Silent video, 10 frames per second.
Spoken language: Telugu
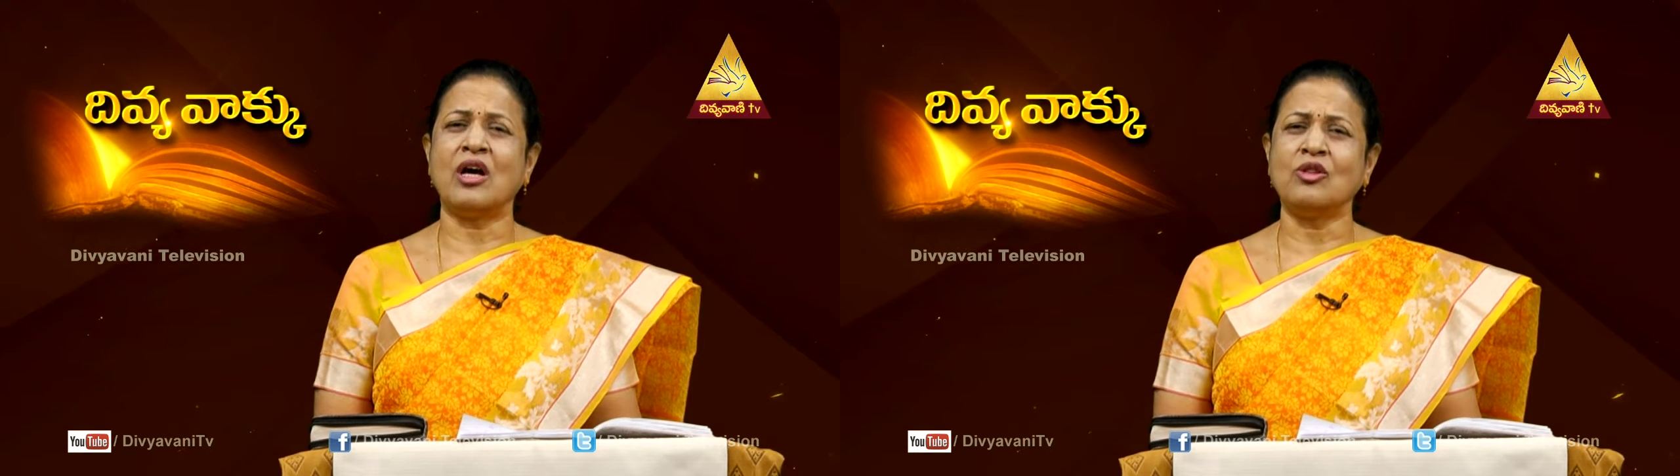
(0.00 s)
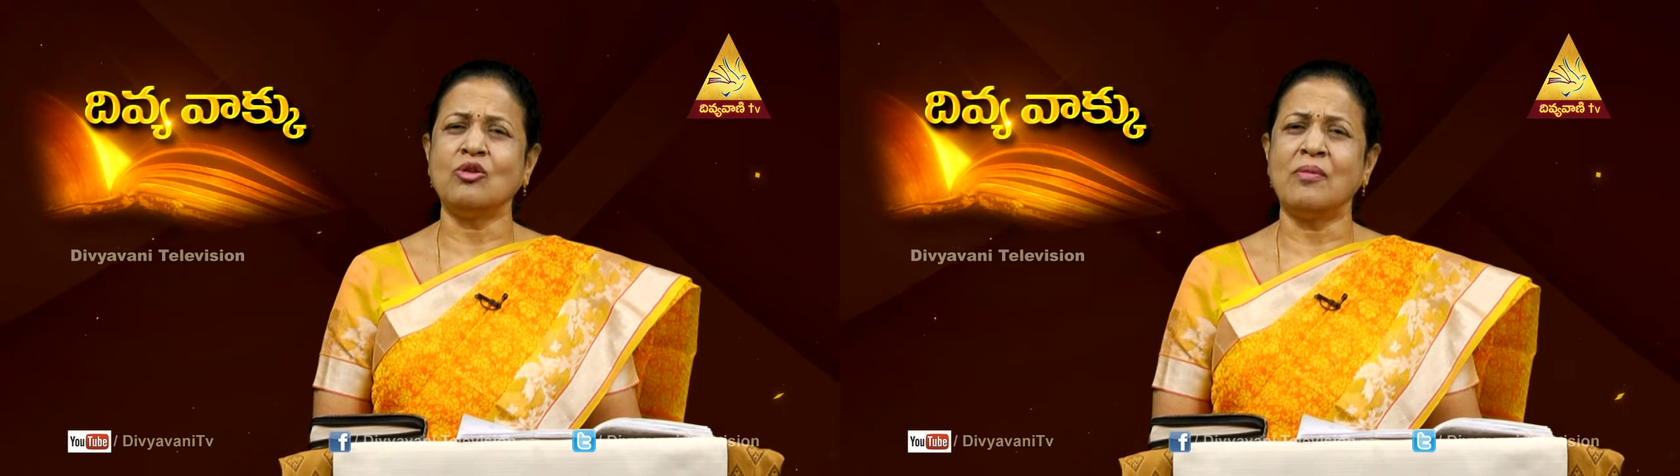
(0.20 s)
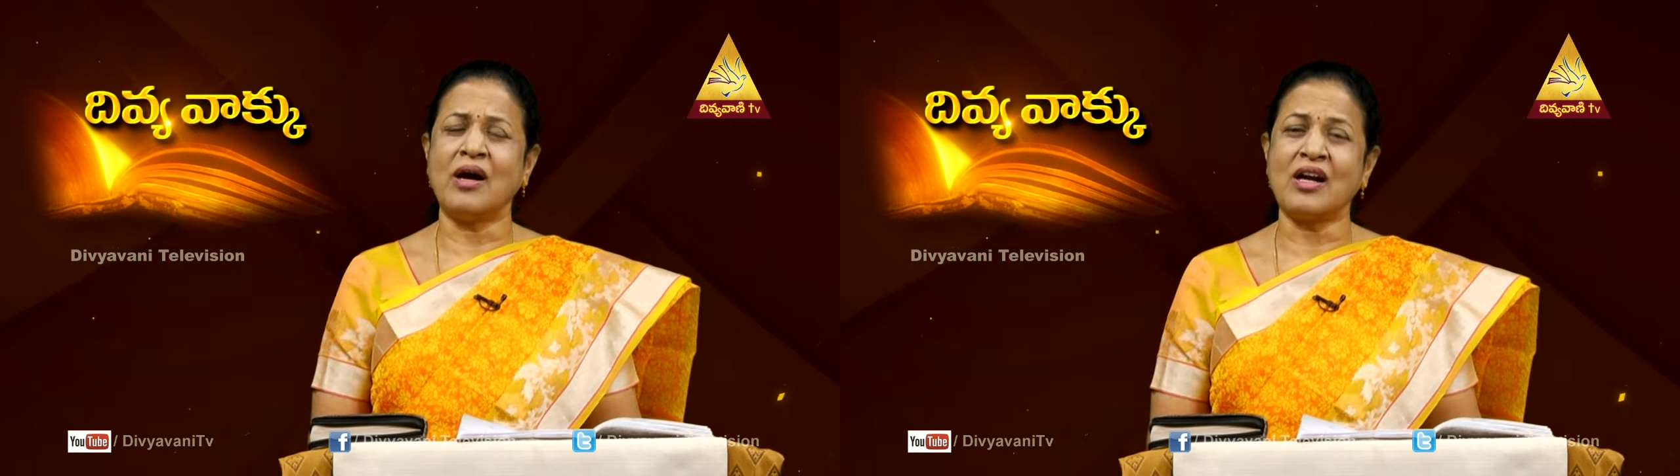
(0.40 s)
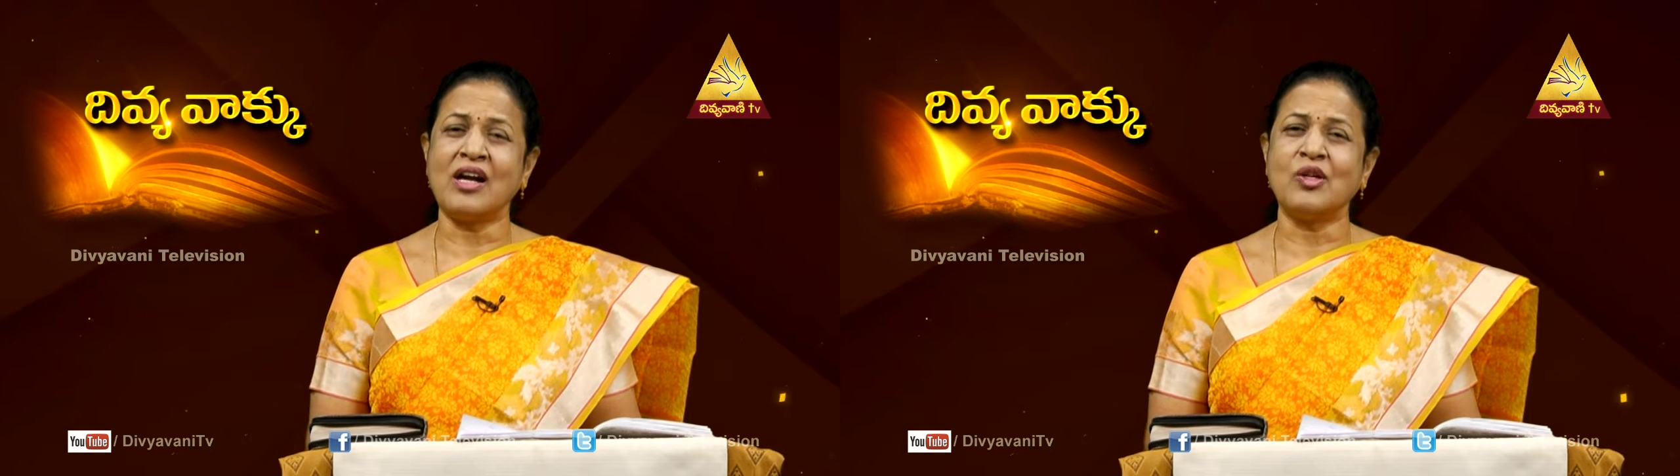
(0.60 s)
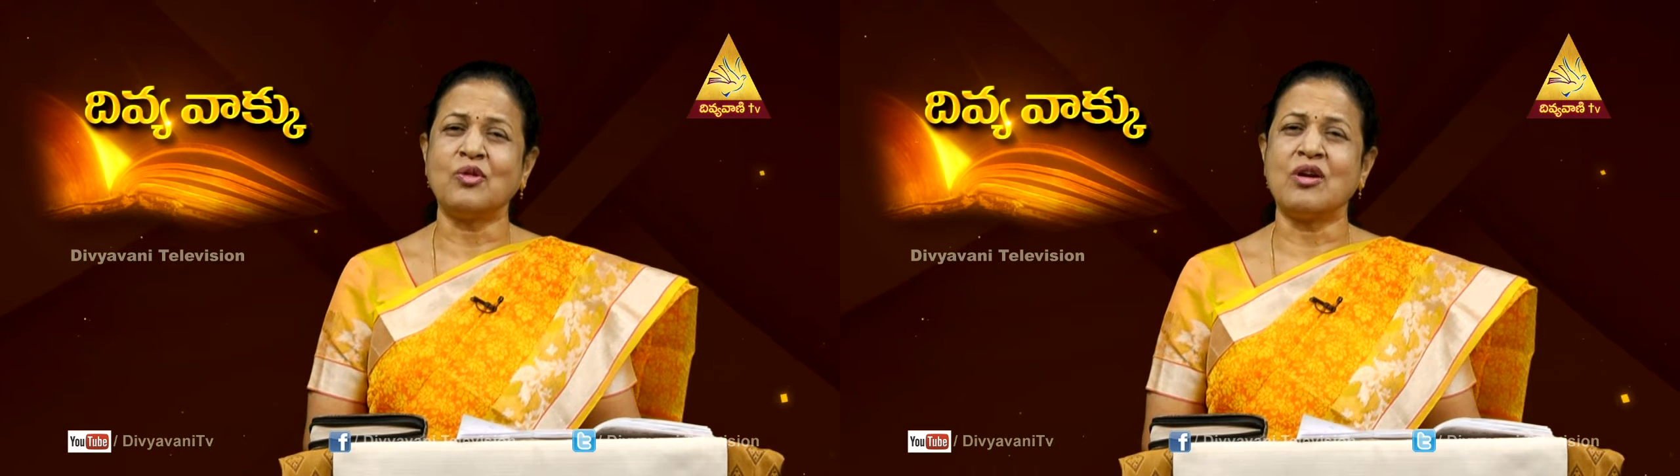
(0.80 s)
నాతో
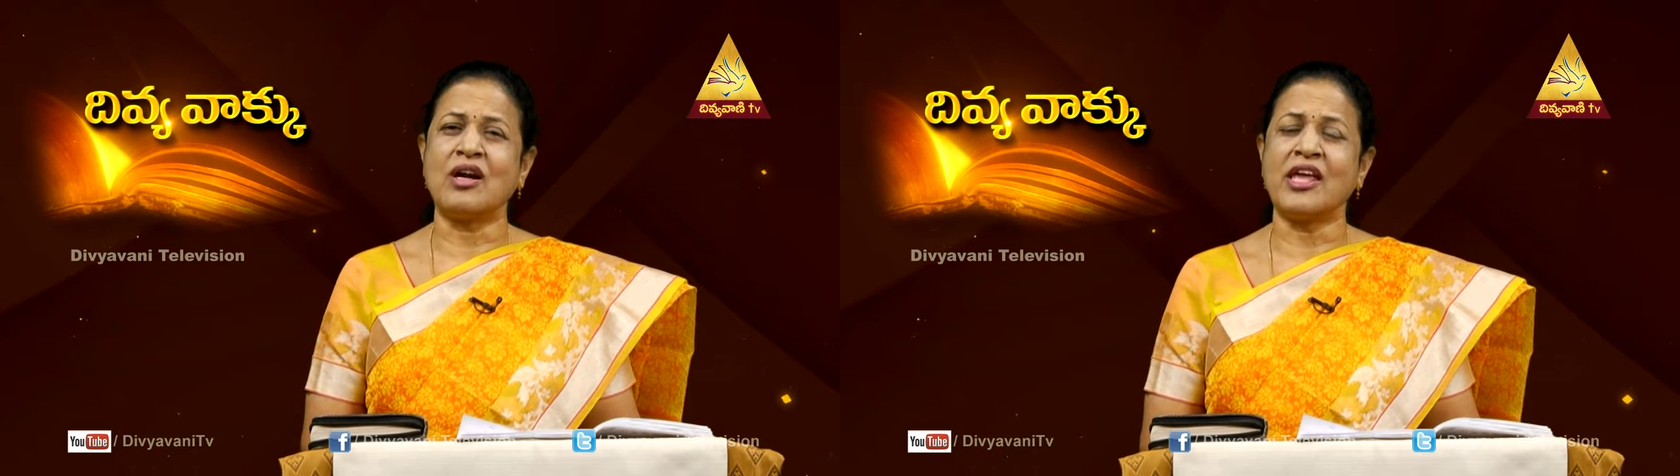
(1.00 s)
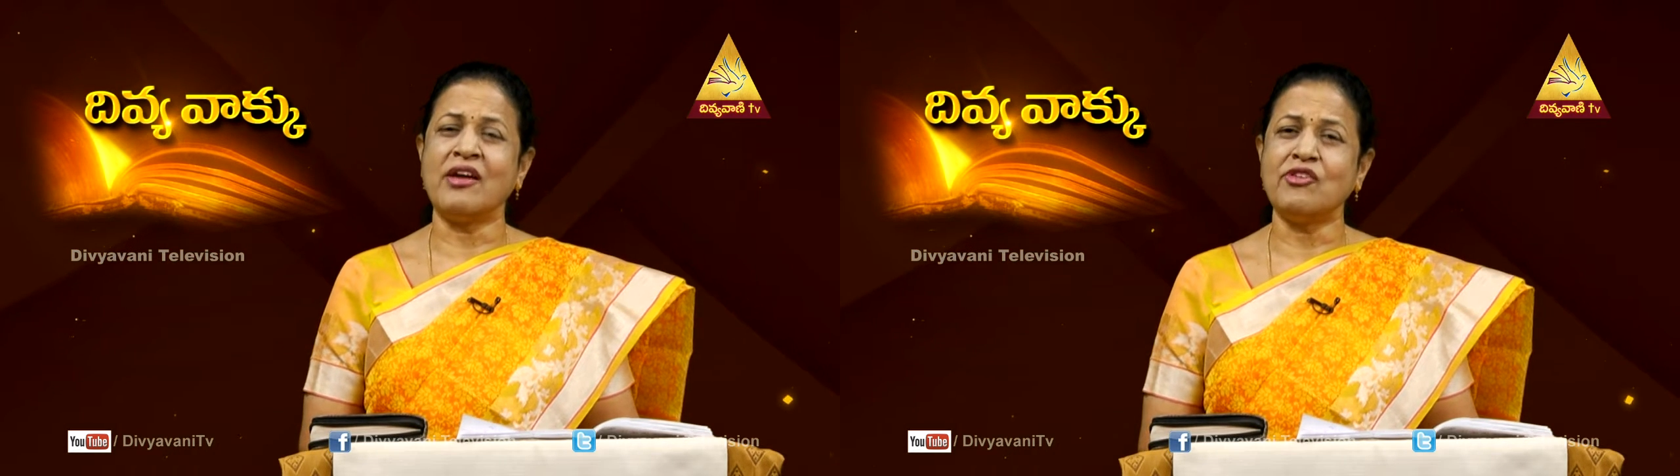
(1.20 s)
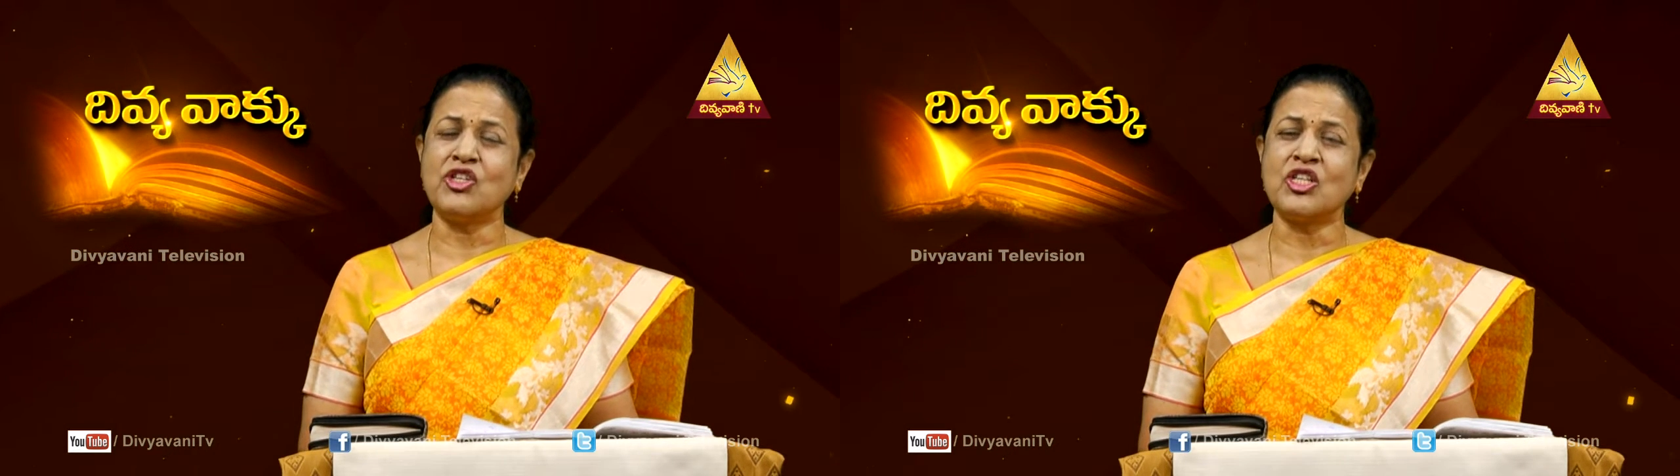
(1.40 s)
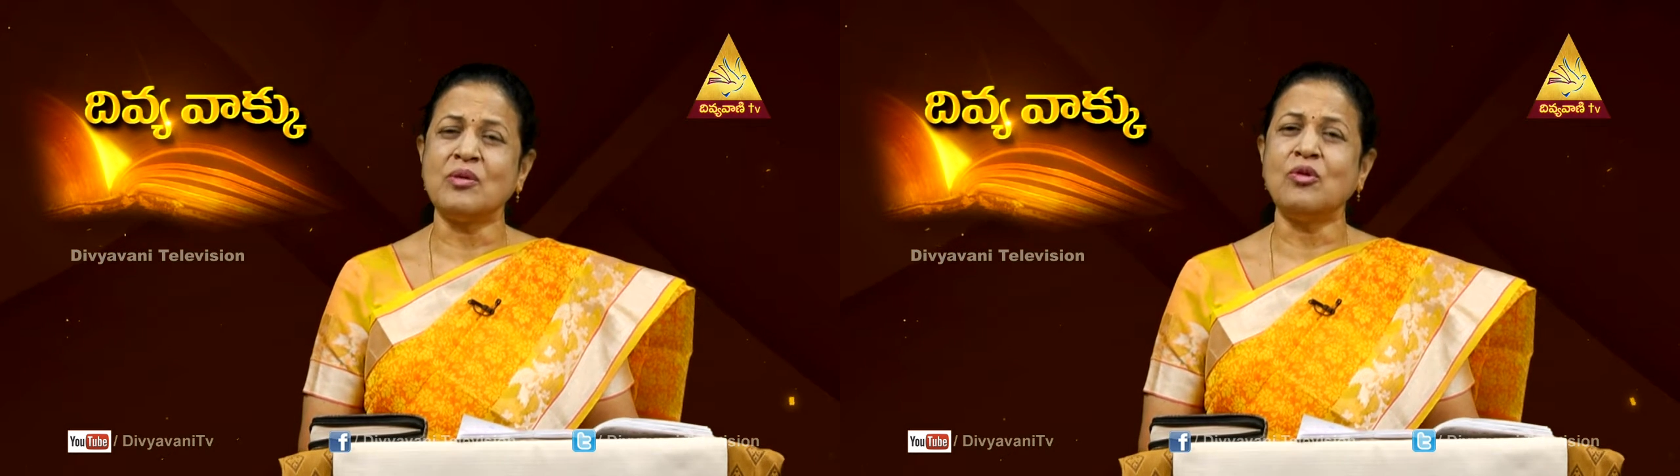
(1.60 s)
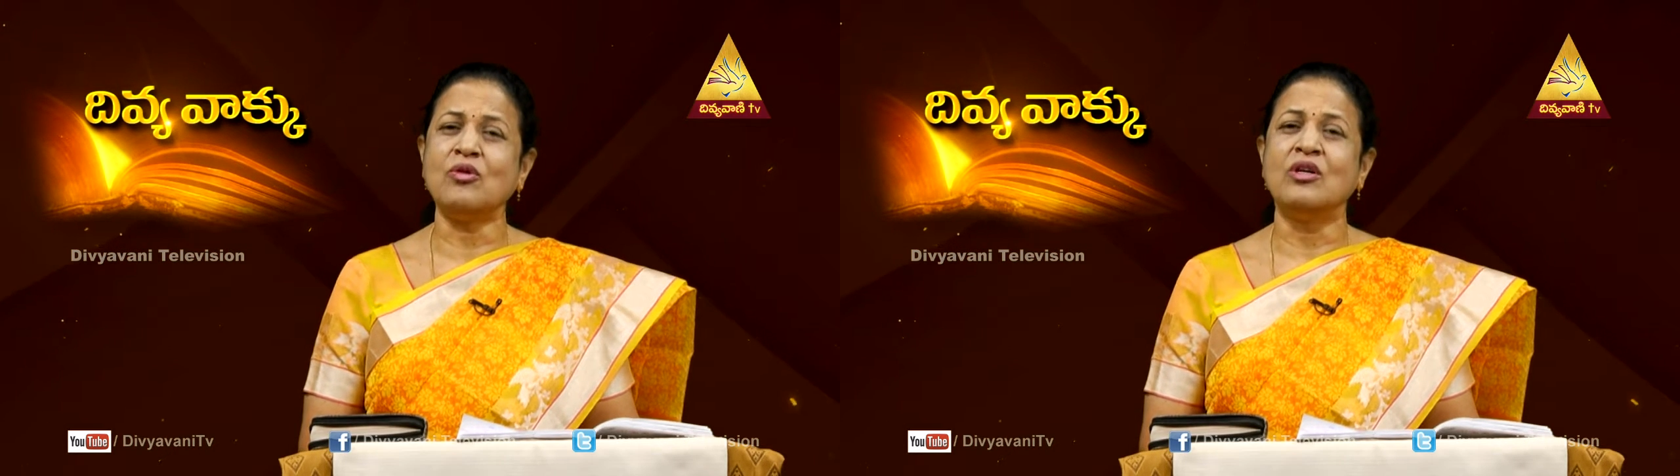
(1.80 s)
మాట్లాడుతున్నాడు ఏ
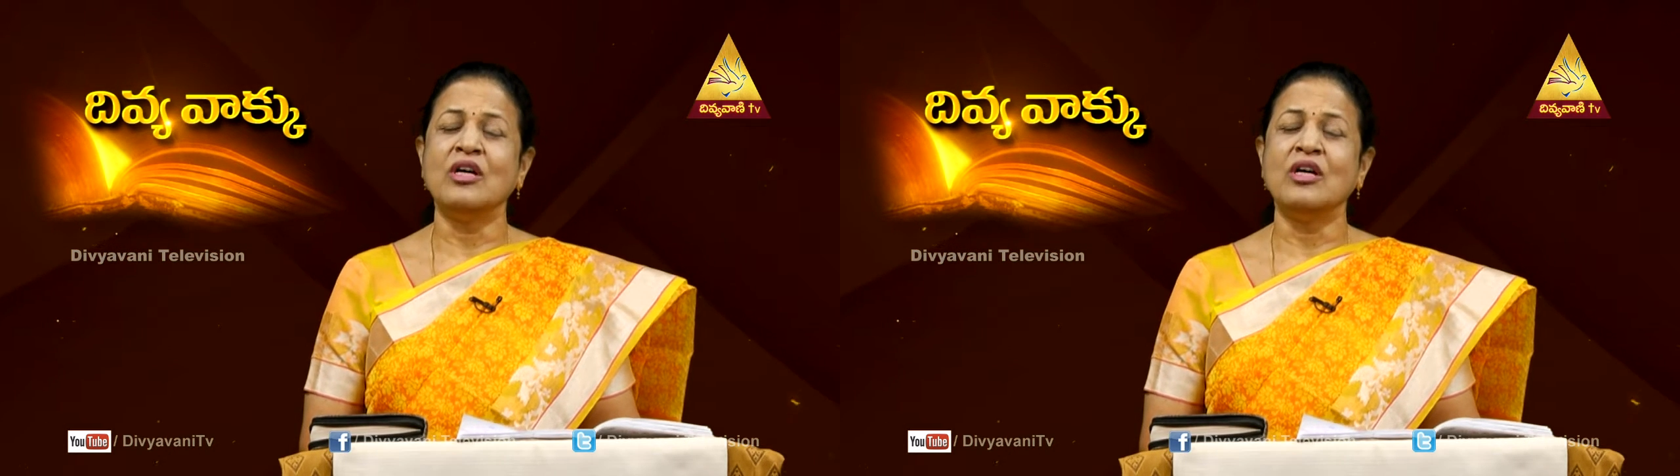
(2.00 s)
విషయంలో